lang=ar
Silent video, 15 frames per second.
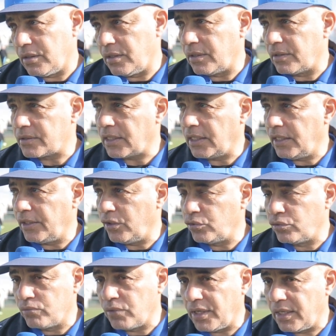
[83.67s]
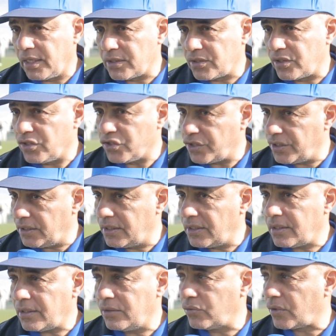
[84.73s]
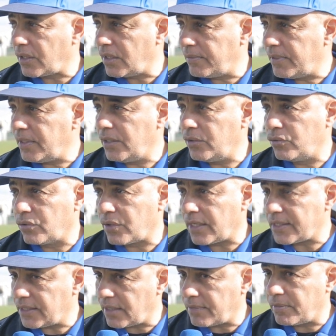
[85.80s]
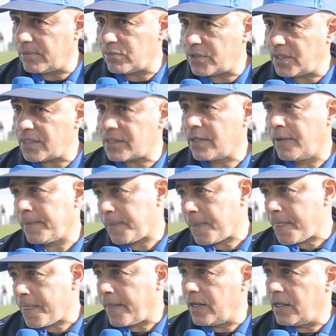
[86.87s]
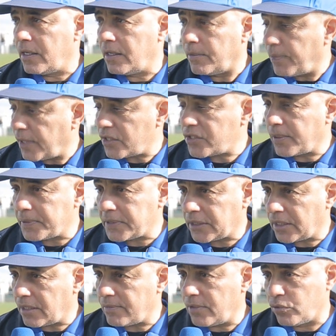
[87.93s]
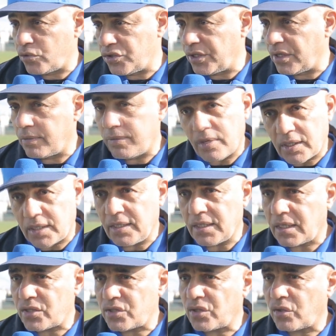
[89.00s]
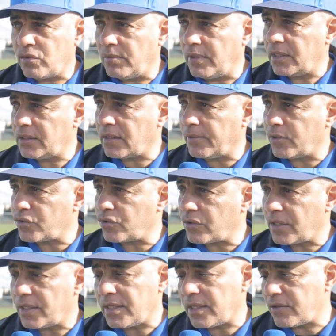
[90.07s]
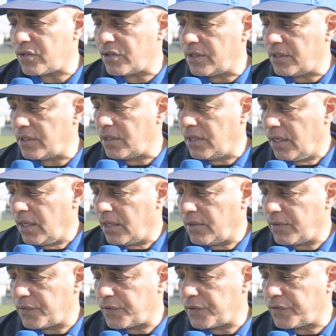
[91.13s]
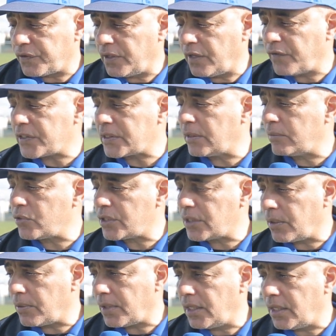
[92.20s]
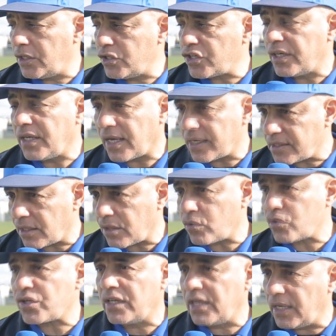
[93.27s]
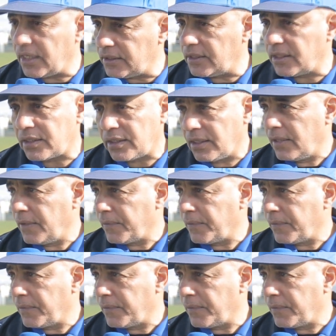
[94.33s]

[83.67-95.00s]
آه، صحيح عنده مؤهلات جيده عنده القامه عنده راس حرب ممتاز باقي شاب صغير ما عندوش تجربه ولكن حنا كنشتغلوا معاه هاد اربع شهور انا في نفس المستوى اللي جاني ازارو جاني احداد